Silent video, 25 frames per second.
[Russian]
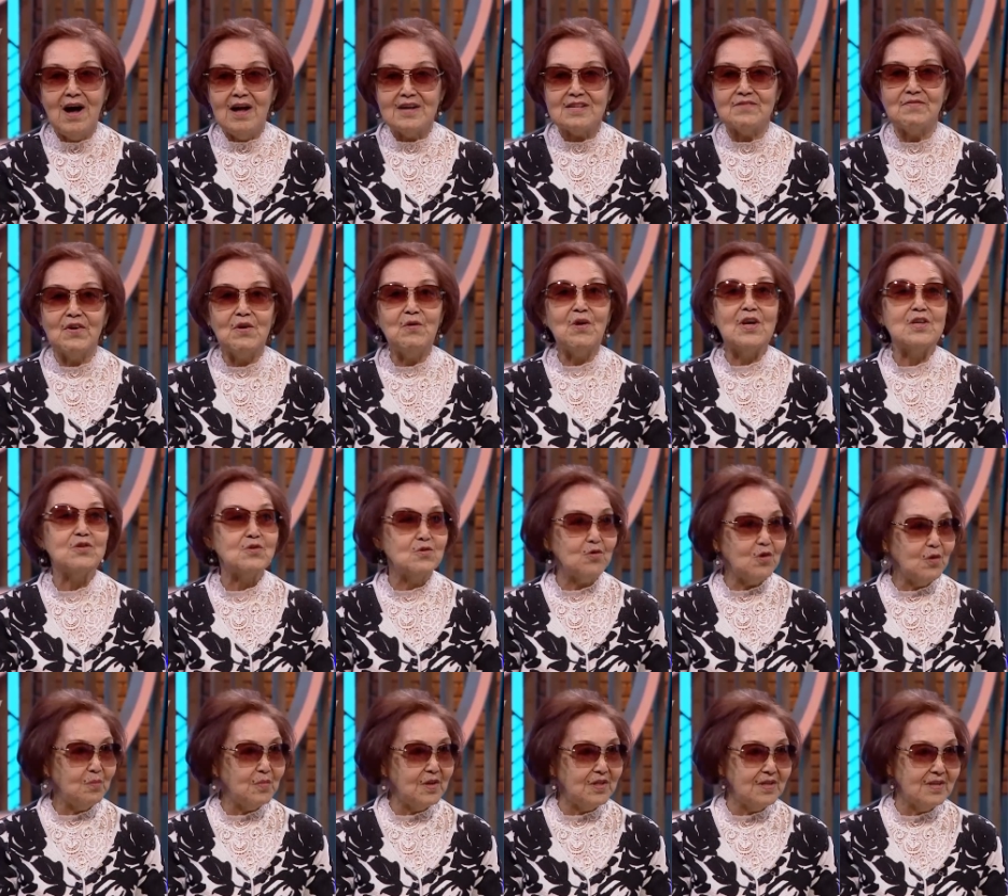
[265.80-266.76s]
свою
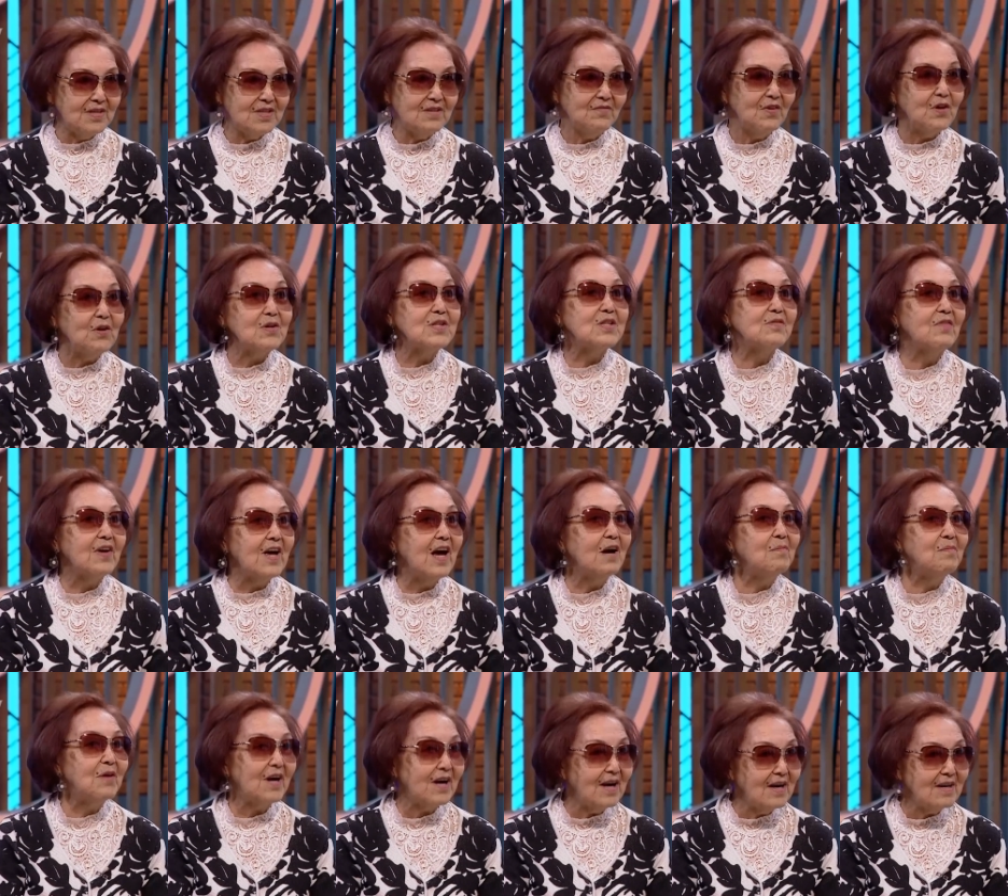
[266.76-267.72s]
особенность, свое
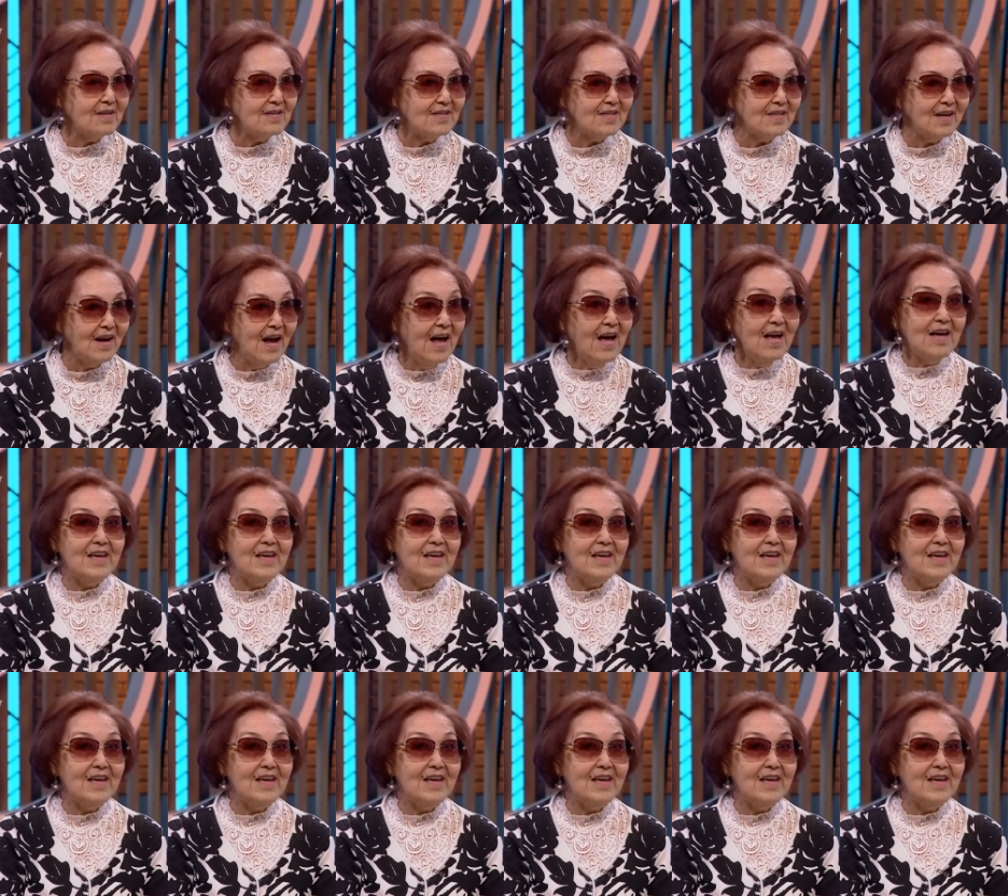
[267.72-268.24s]
своеобразие.